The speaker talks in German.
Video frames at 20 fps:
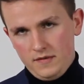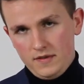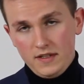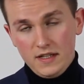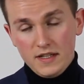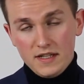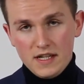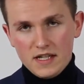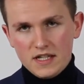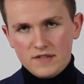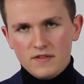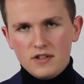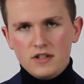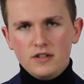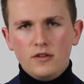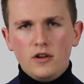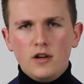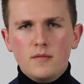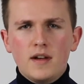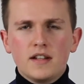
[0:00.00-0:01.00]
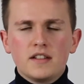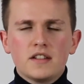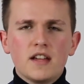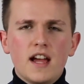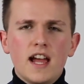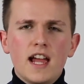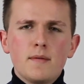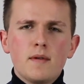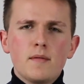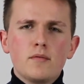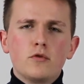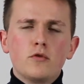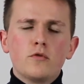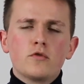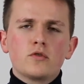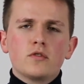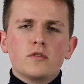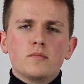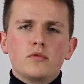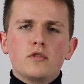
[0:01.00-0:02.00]
in den Zwischenräumen hatte ich einmal
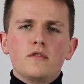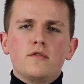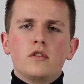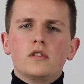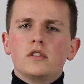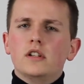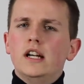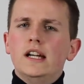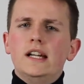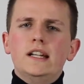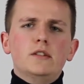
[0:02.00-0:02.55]
Berufsschule pro Woche.